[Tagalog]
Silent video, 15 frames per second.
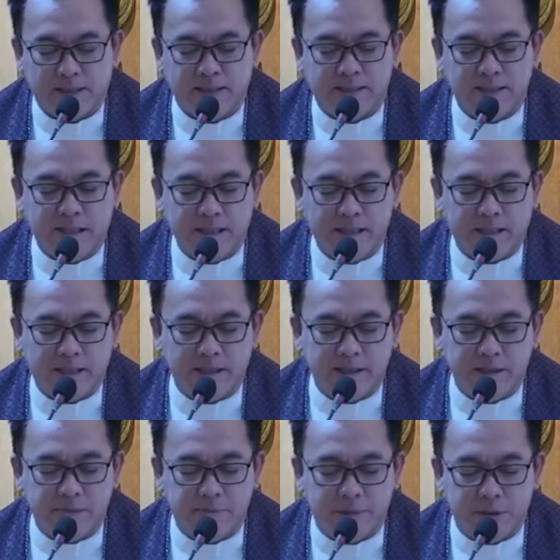Sa gitna ng
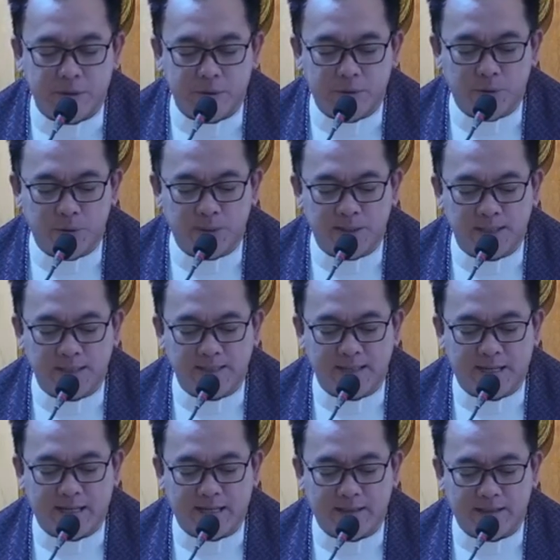kanyang pagdurusa
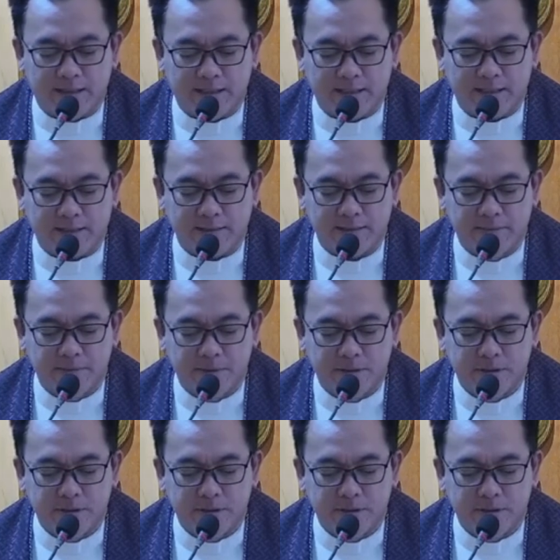sa Hades,